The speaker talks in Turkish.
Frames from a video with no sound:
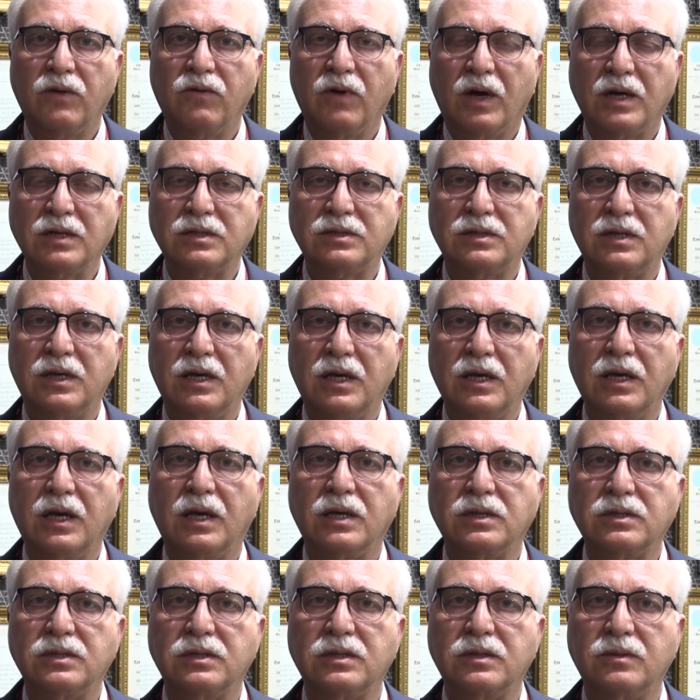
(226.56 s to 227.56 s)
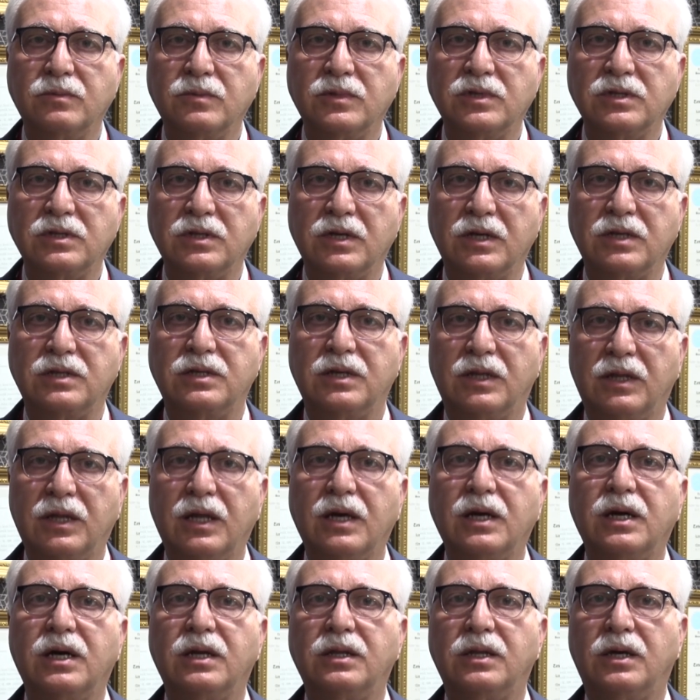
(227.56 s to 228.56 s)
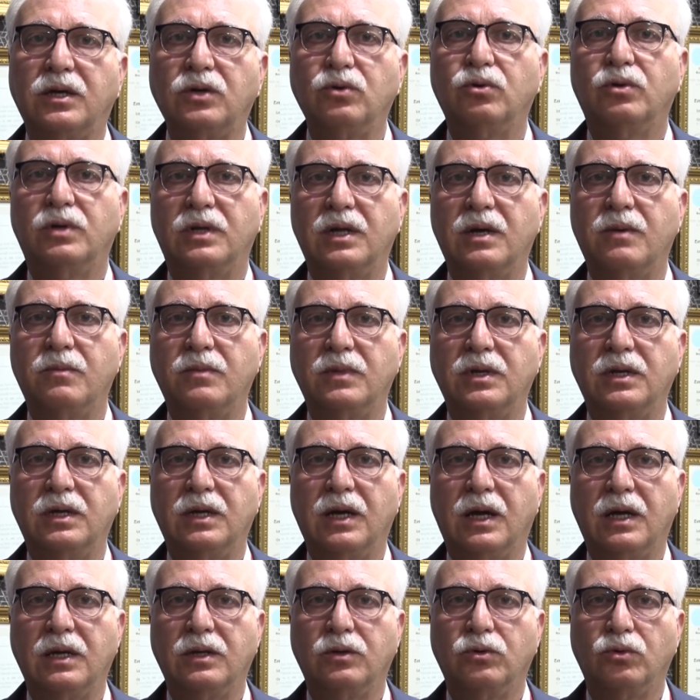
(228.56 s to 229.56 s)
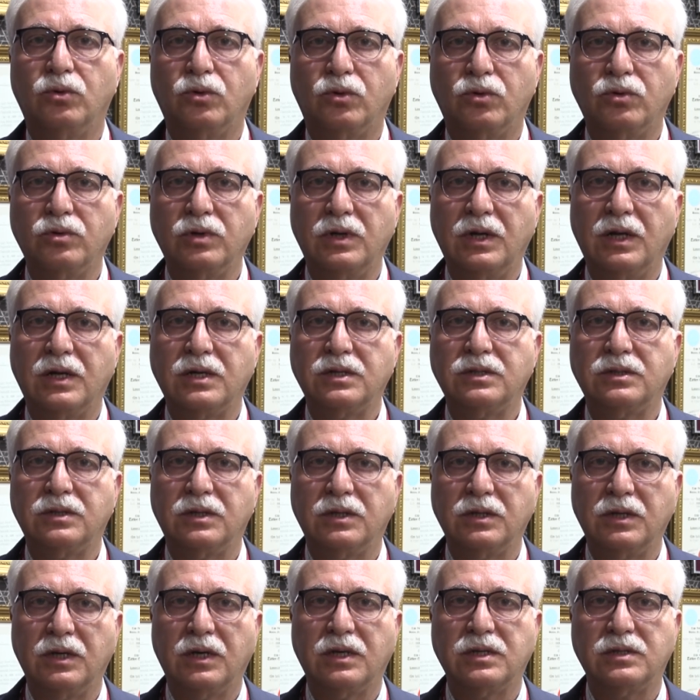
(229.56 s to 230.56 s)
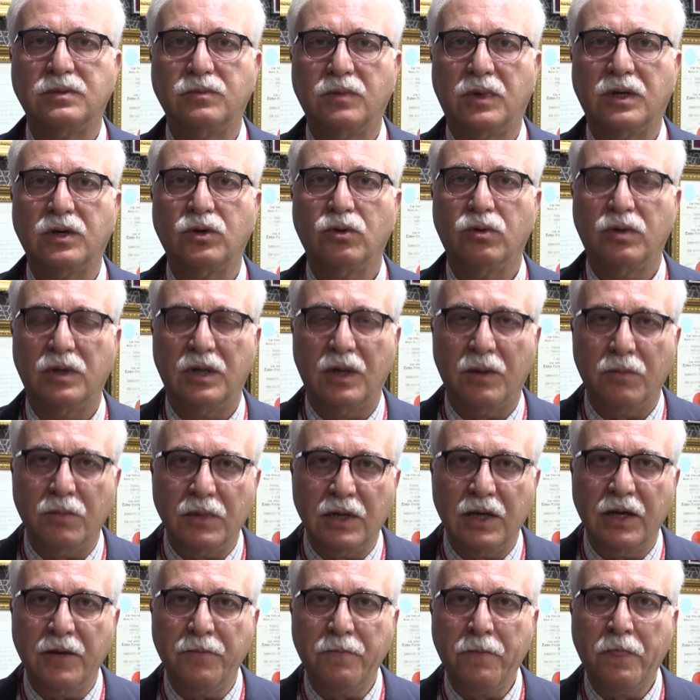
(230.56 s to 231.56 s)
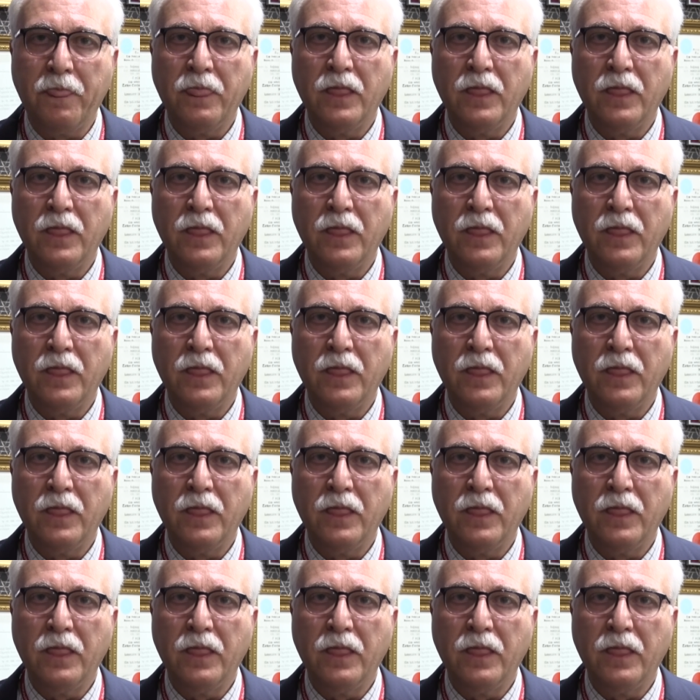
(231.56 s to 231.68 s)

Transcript: hastaya yazdığımız reçete kadar önemli. Yani doğru ilaçları yazmak önemli.